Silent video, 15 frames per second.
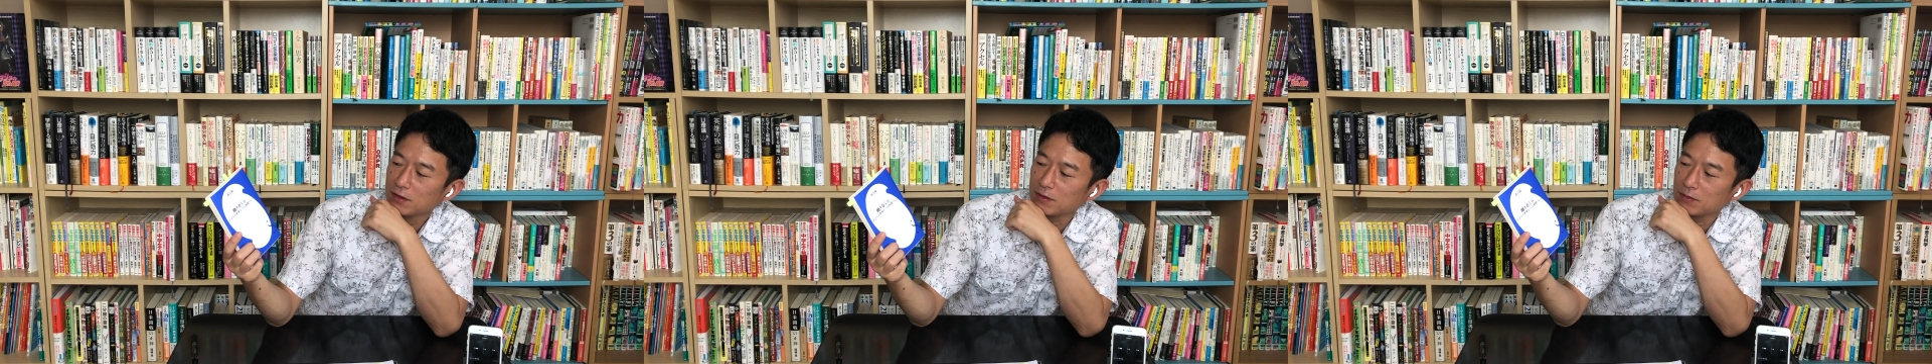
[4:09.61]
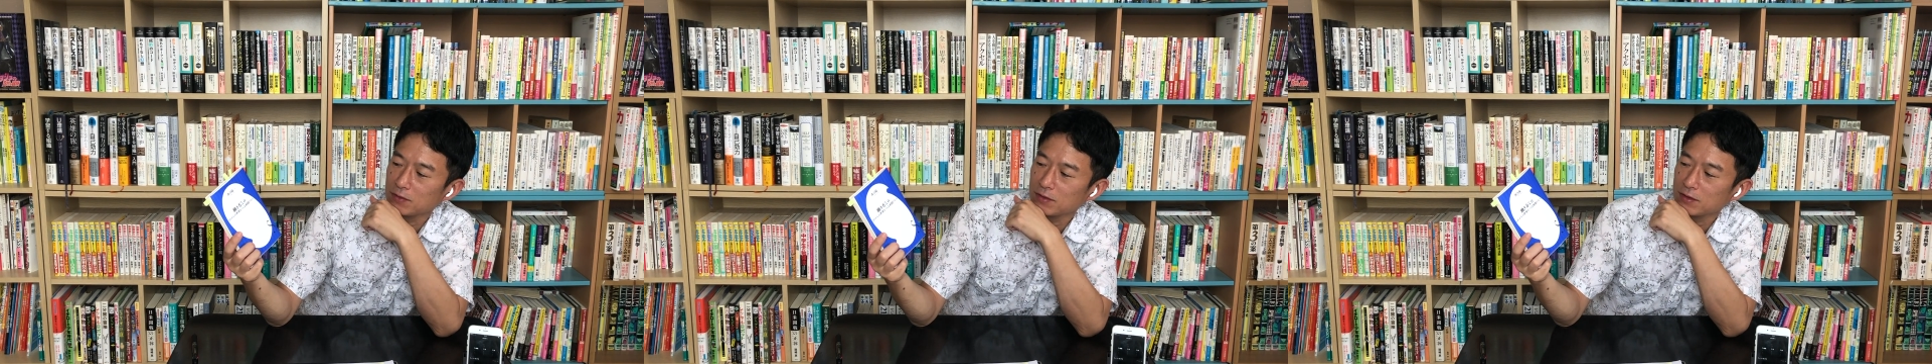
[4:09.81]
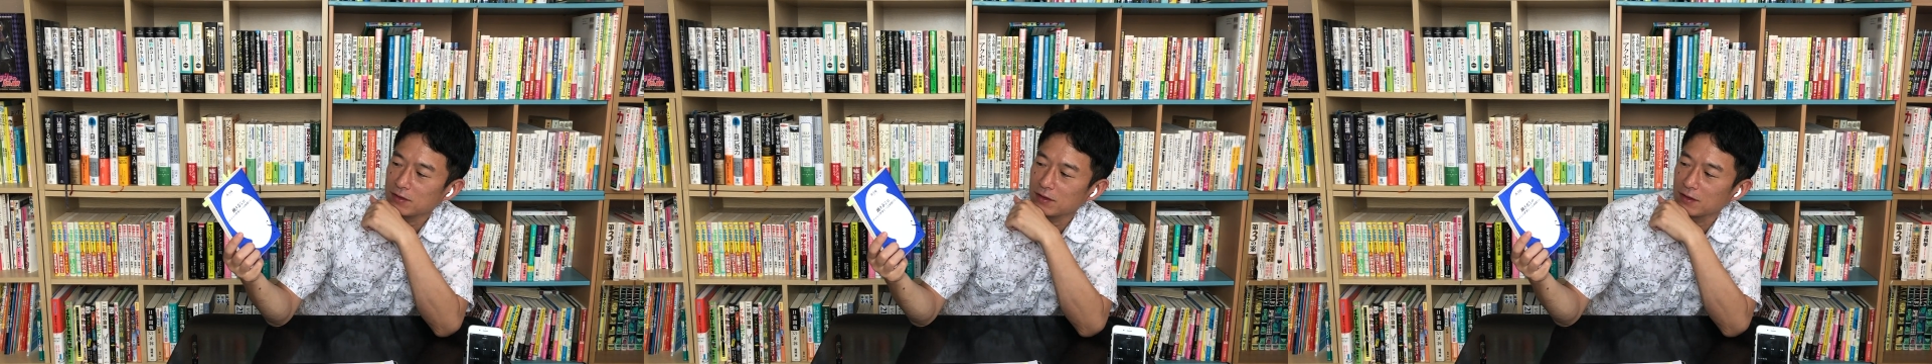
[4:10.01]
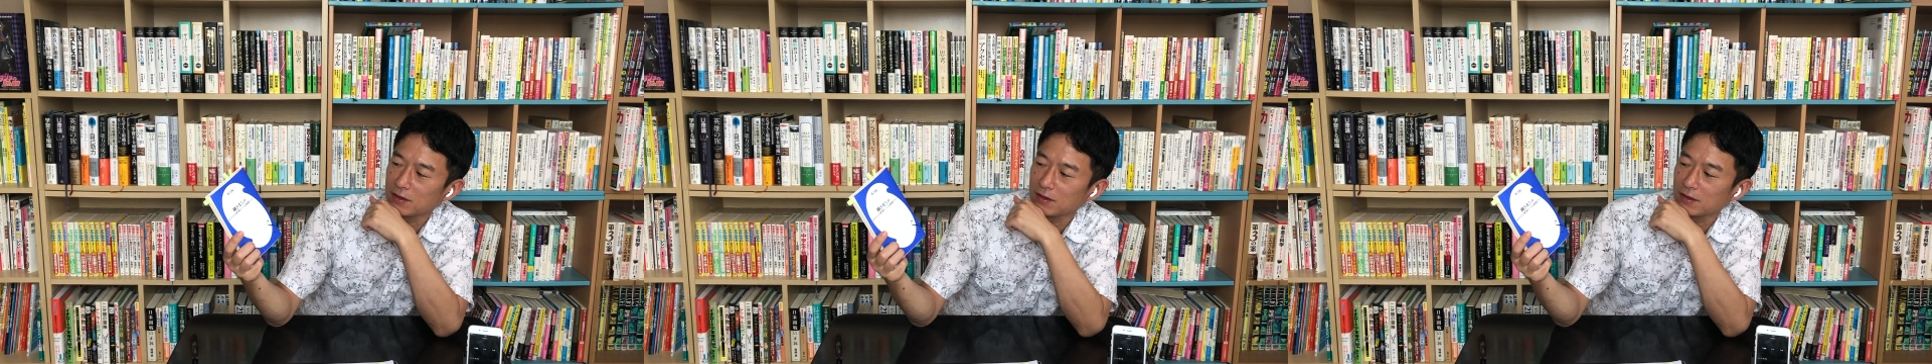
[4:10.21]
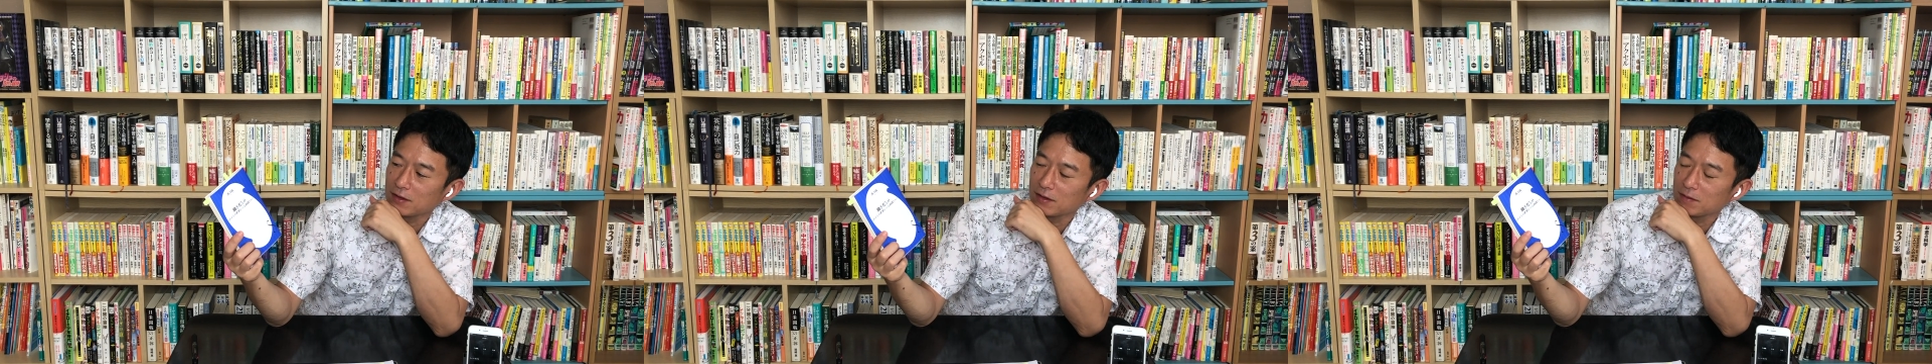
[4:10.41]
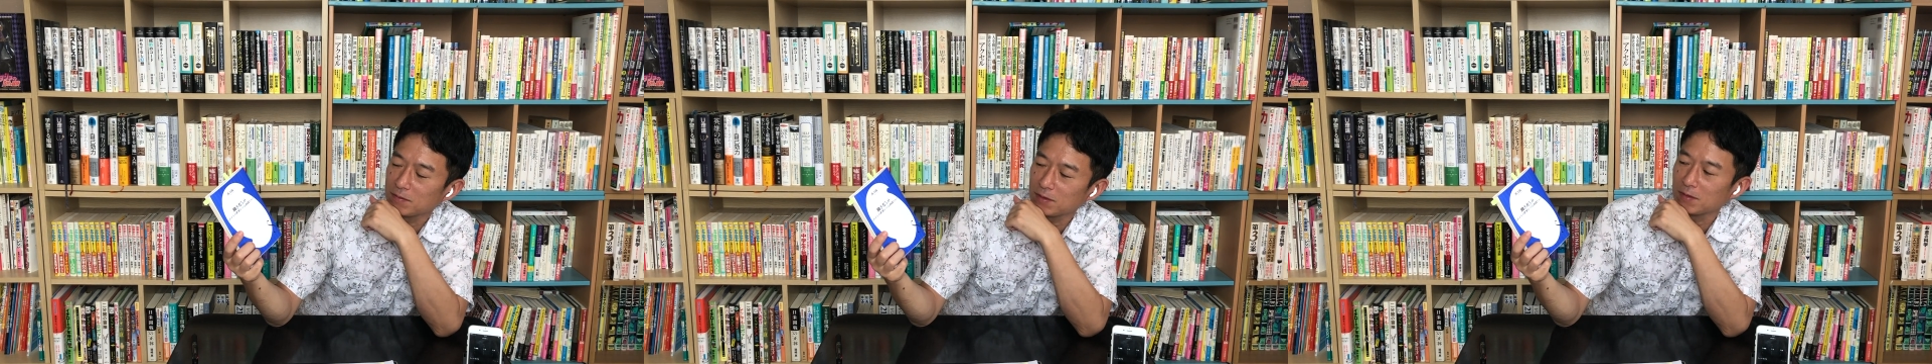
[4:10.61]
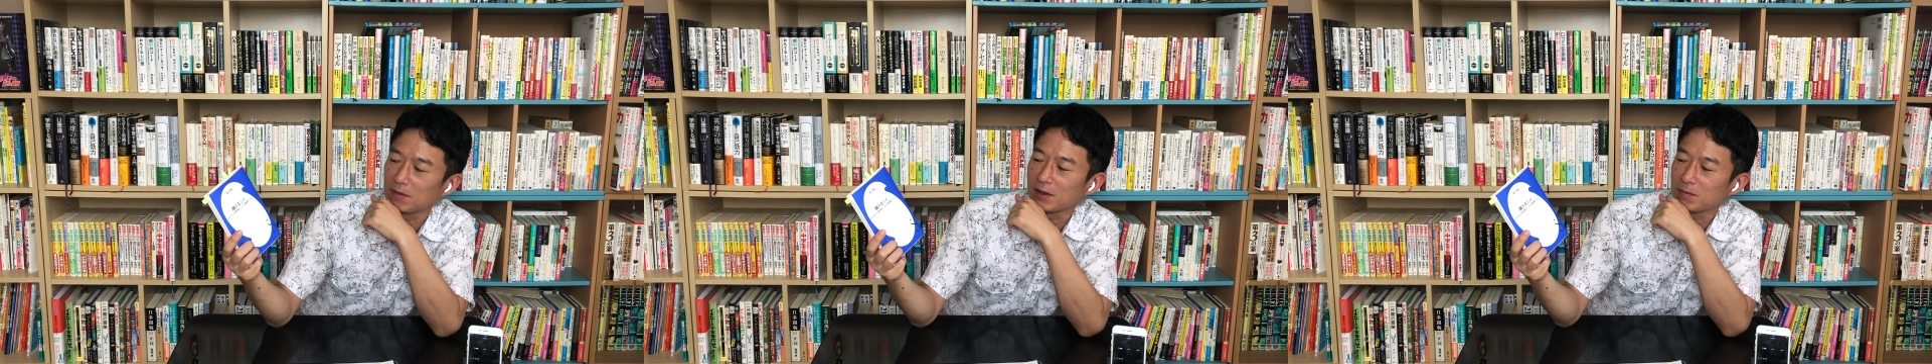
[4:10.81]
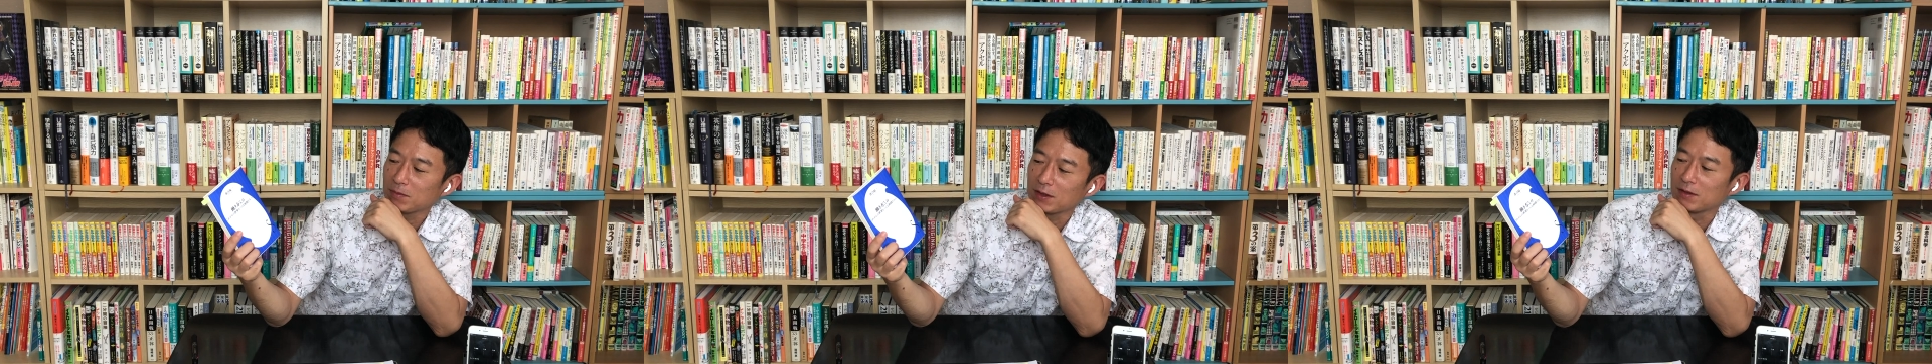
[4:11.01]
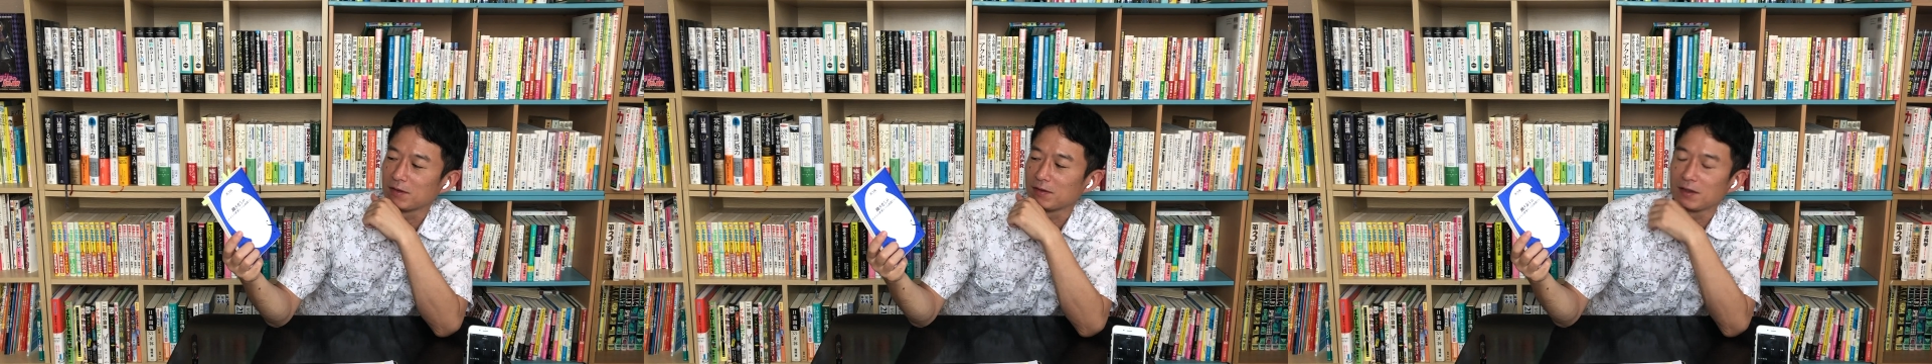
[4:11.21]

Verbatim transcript: 陽一さんは、